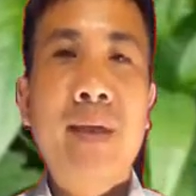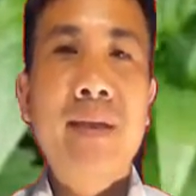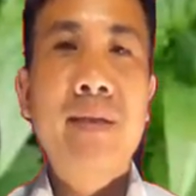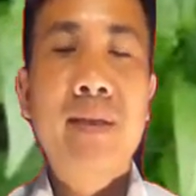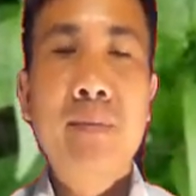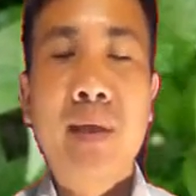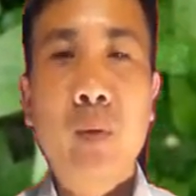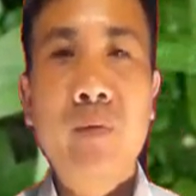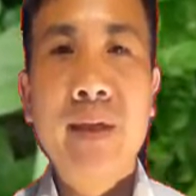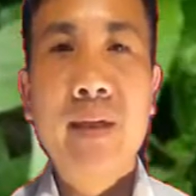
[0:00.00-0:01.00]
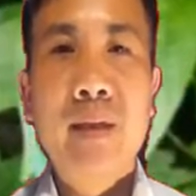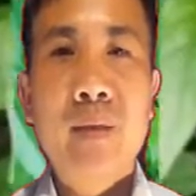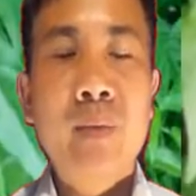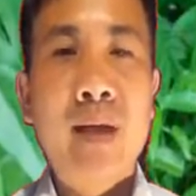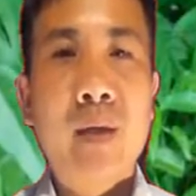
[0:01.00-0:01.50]
khỏe hôm nay, xin mời quý vị
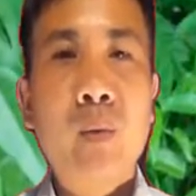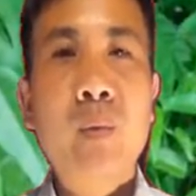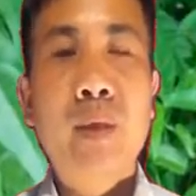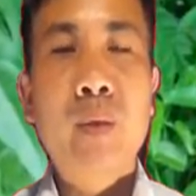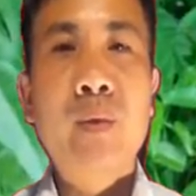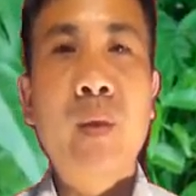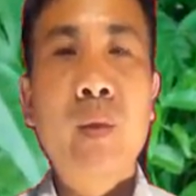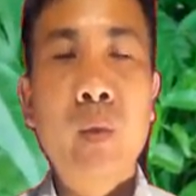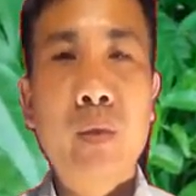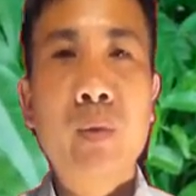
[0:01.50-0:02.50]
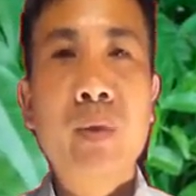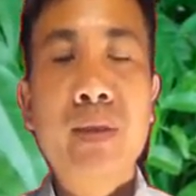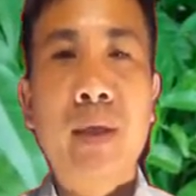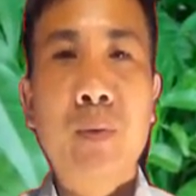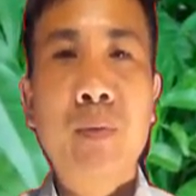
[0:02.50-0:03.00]
chúng ta cùng theo dõi nội dung như